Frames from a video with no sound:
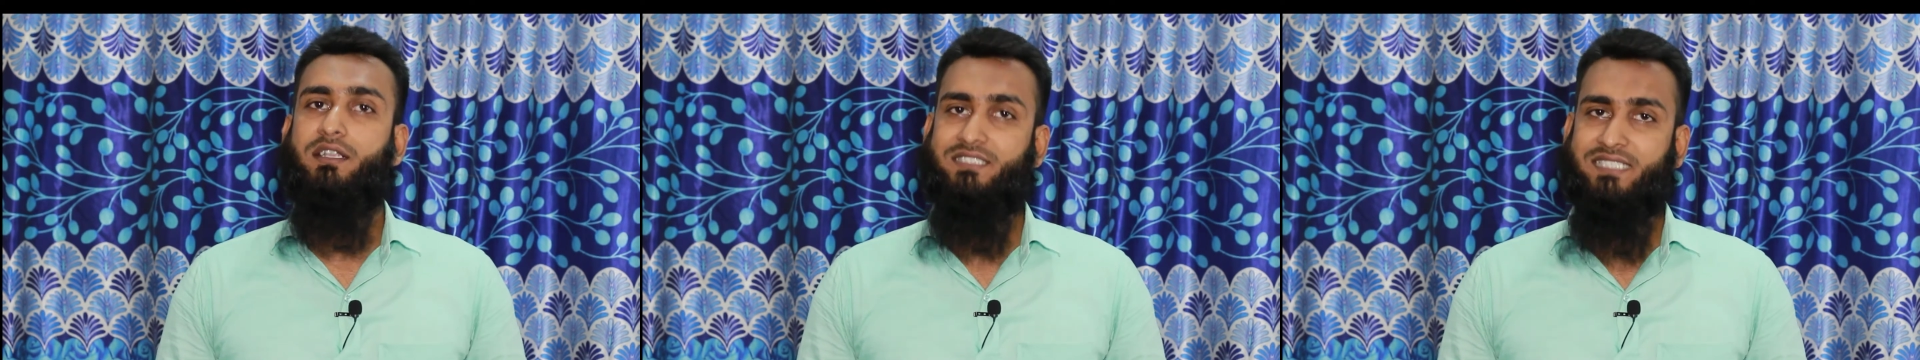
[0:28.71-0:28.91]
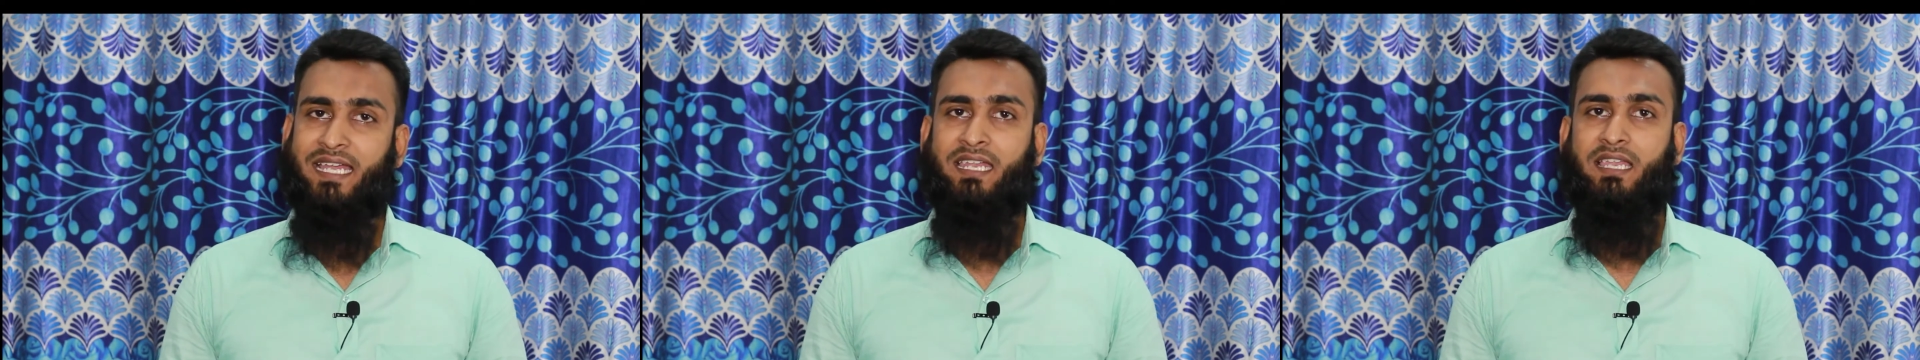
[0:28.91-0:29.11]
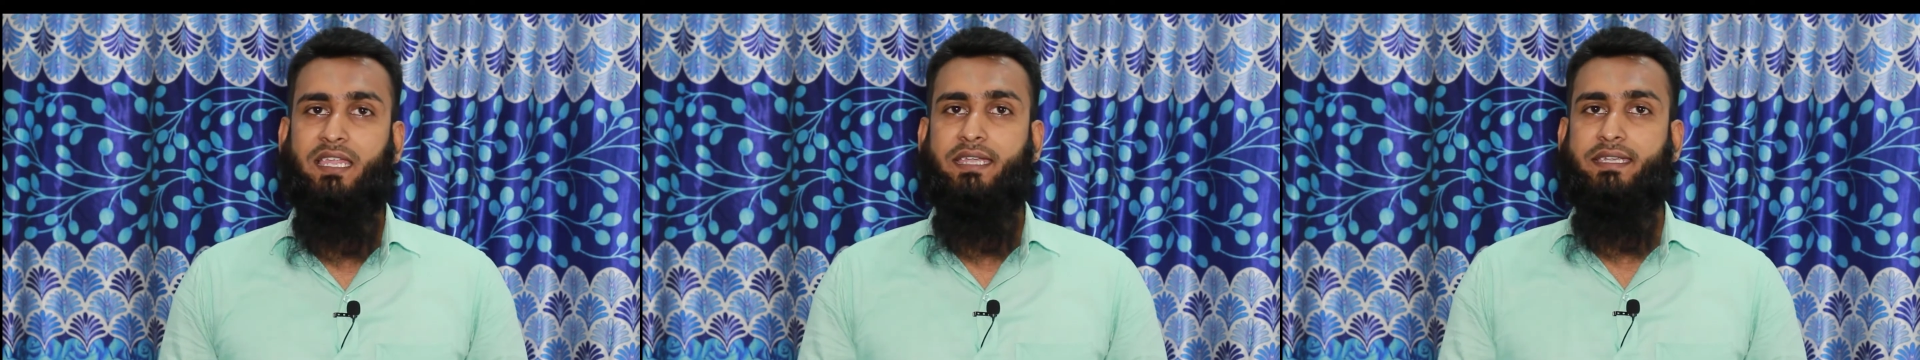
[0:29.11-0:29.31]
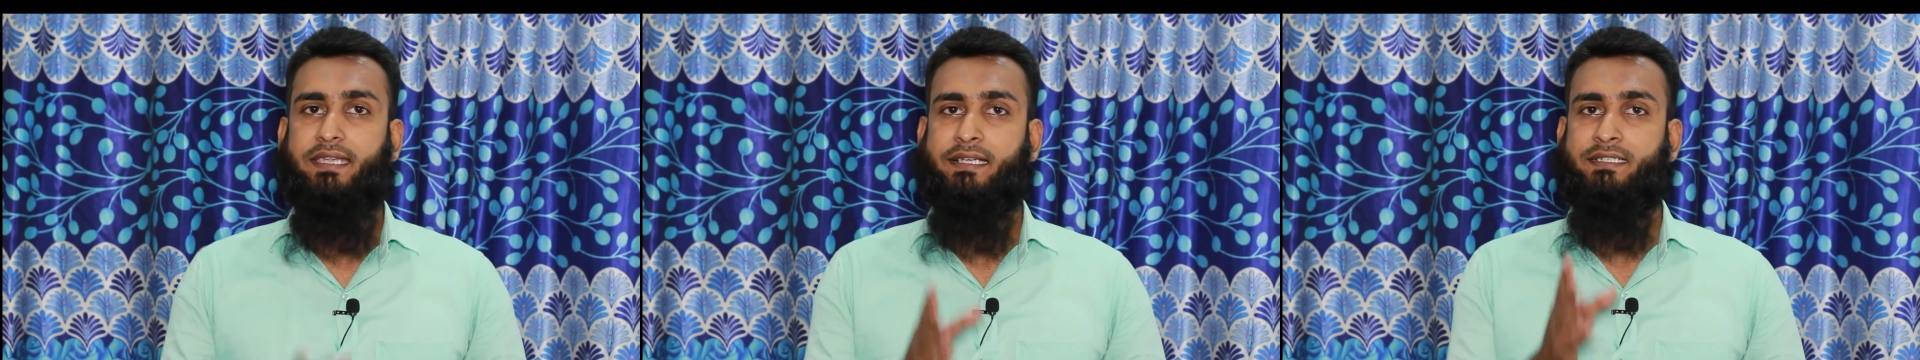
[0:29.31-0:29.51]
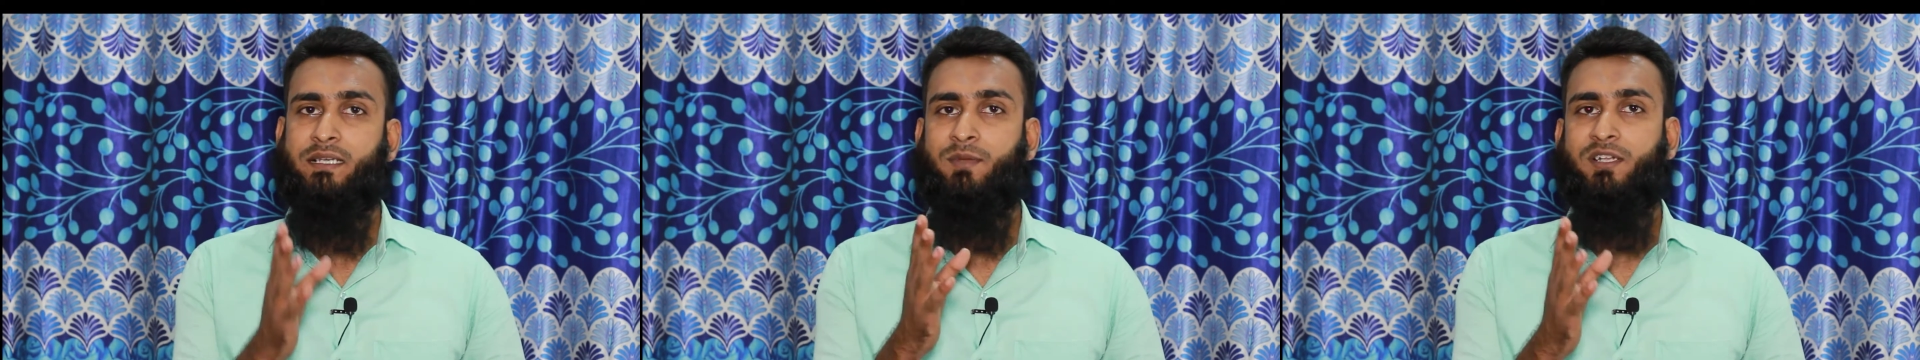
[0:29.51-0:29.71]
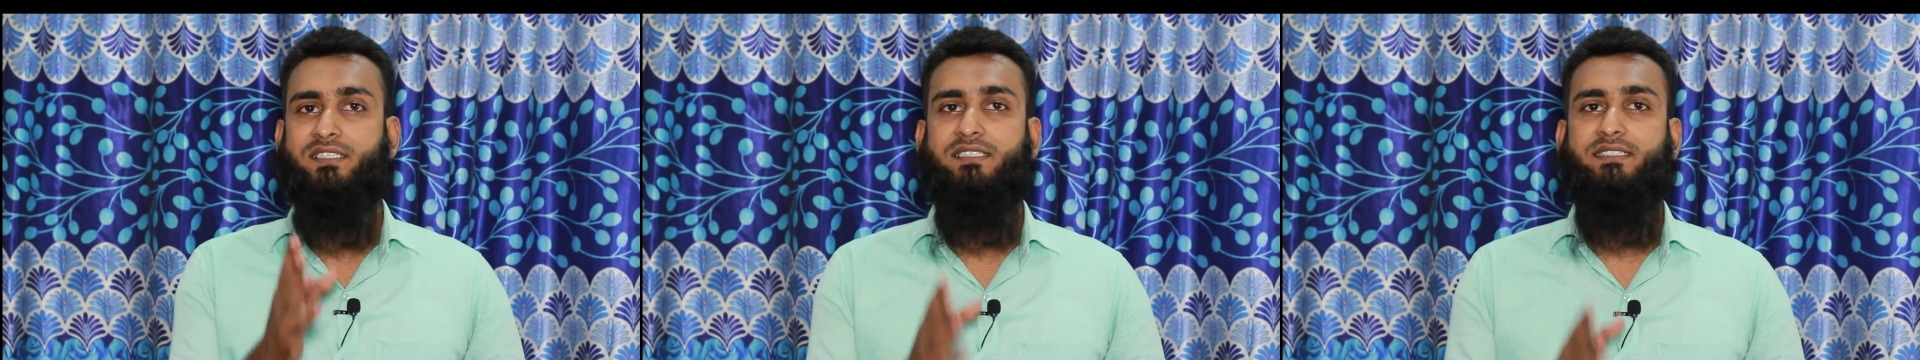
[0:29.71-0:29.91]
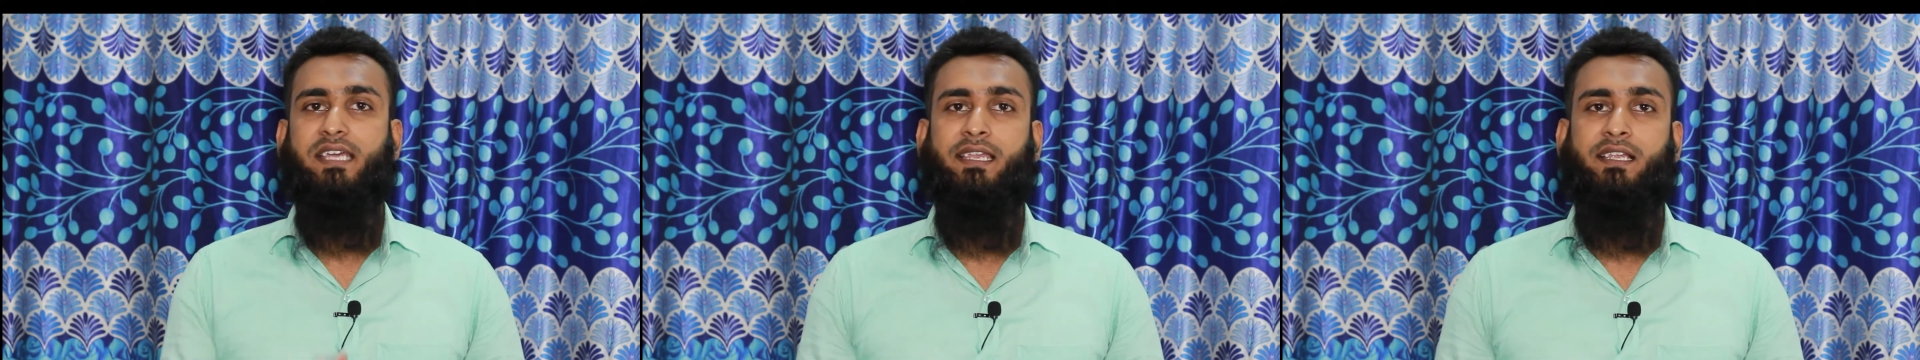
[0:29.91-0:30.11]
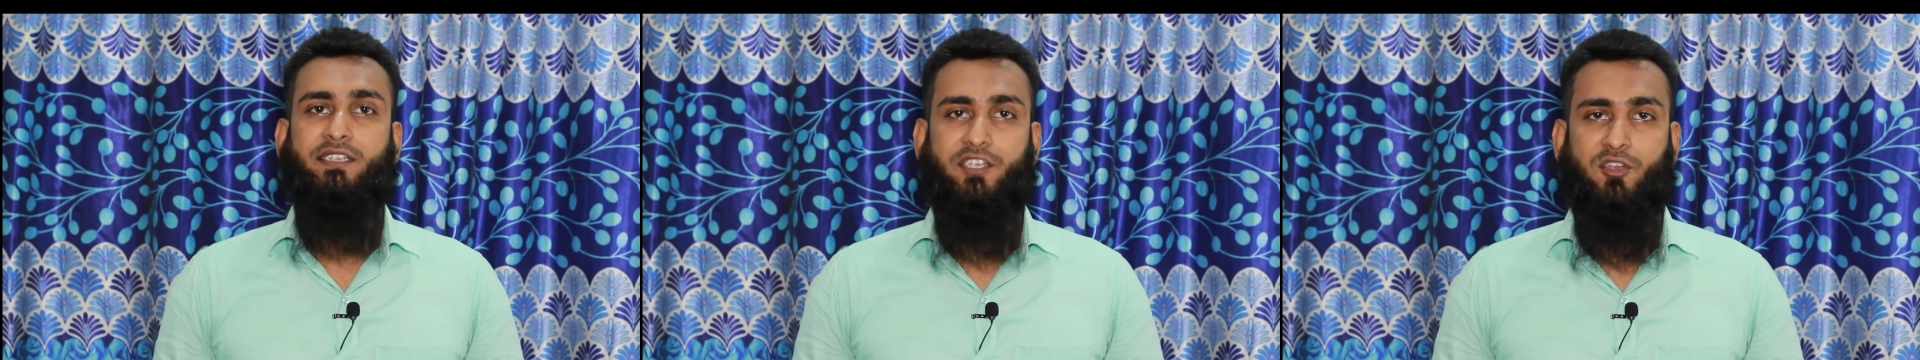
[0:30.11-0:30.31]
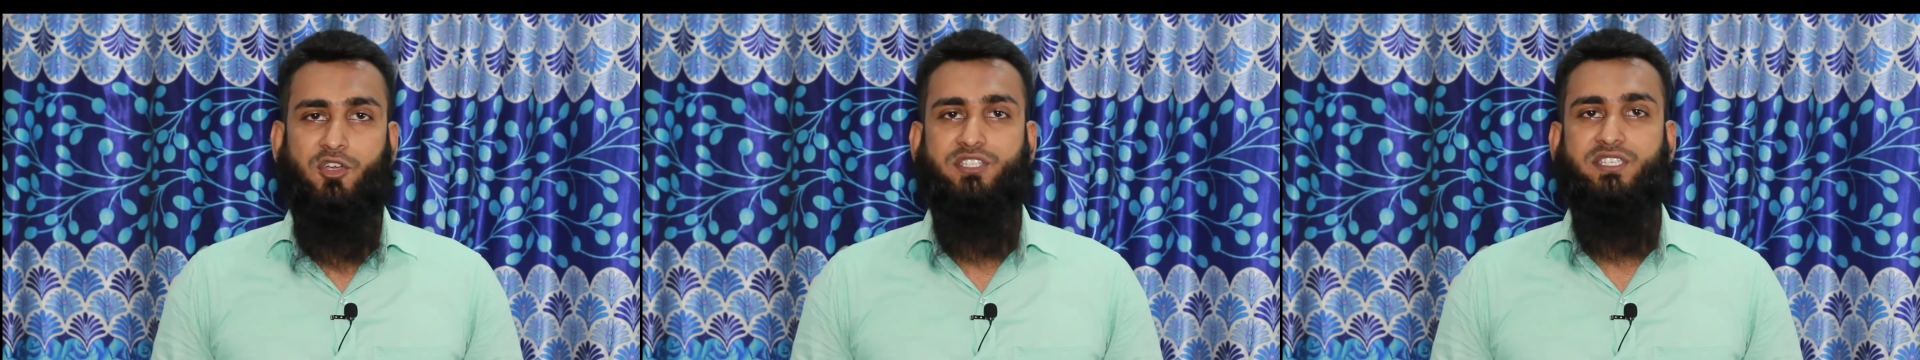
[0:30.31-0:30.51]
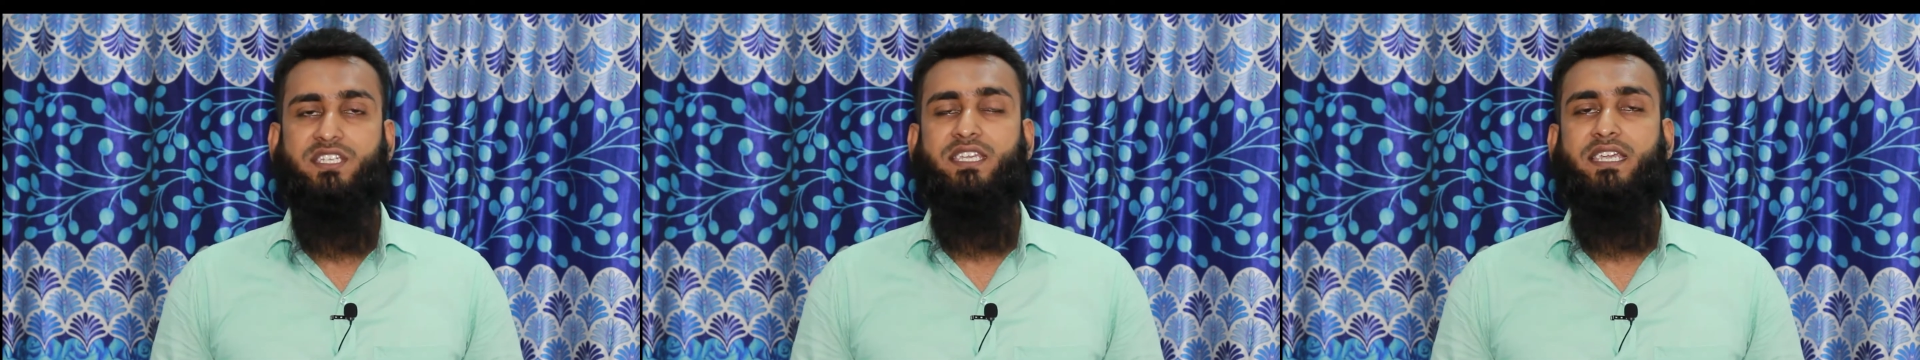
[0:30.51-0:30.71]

চ্যানেলে টেকজামাল যে চ্যানেলটি রয়েছে